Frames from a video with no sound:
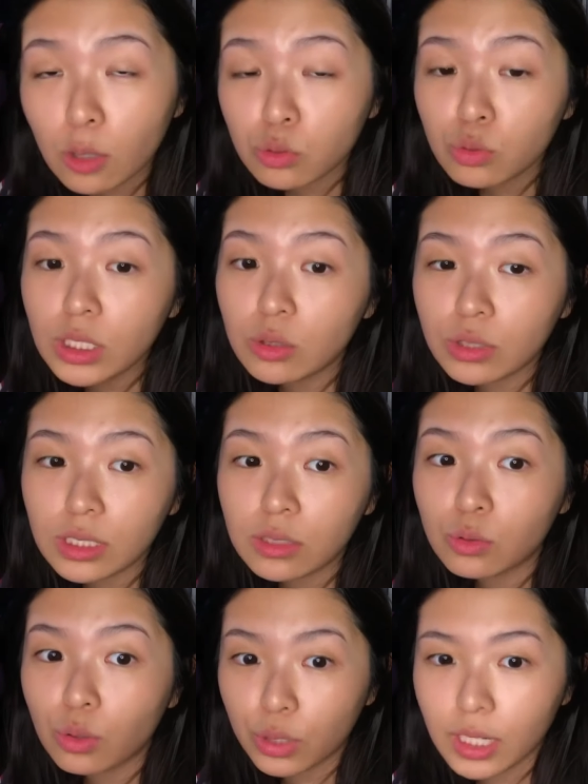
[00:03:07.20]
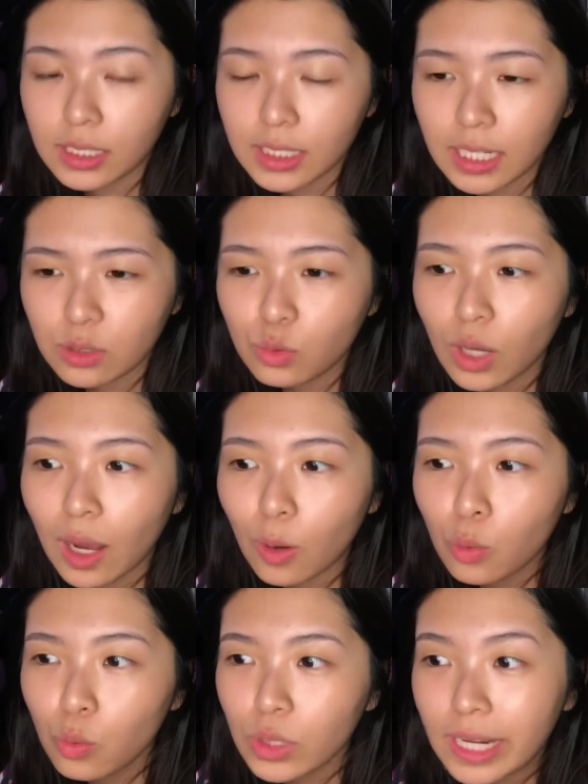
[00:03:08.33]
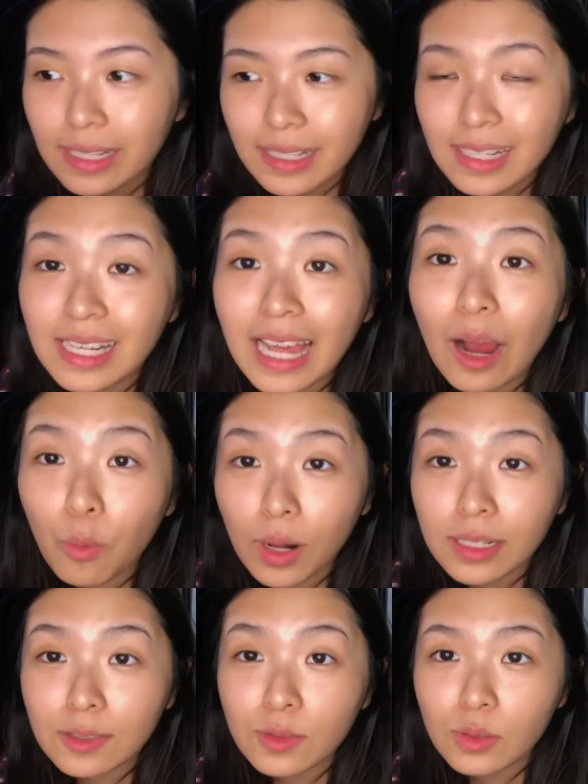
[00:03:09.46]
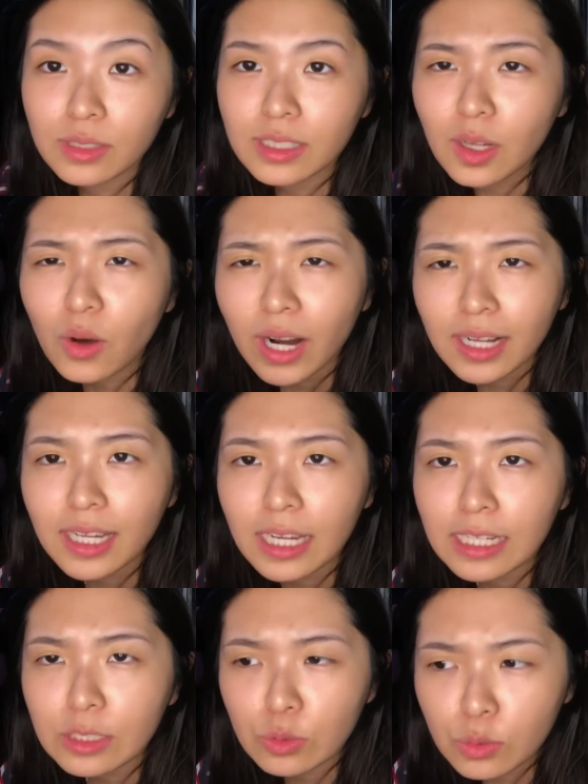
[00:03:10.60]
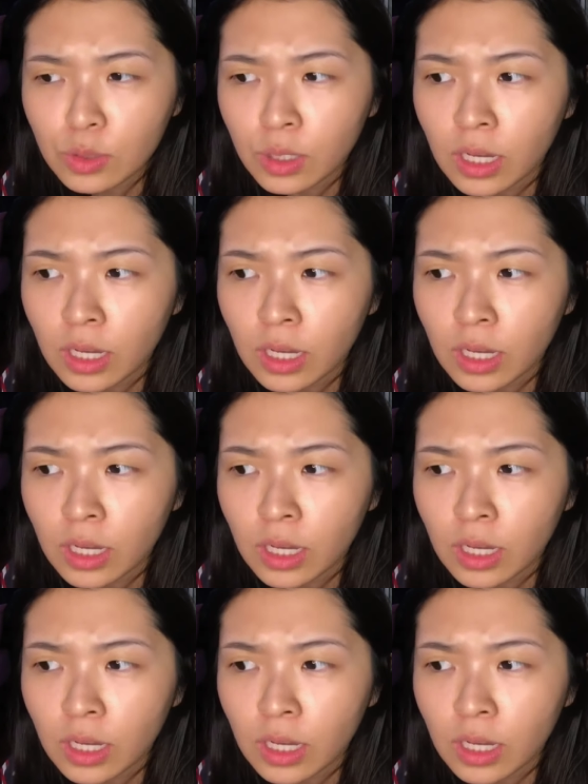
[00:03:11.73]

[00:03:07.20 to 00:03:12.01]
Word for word: tuh ngikutin tutorialnya itu aku liatnya dari awal gitu loh jadi orangnya itu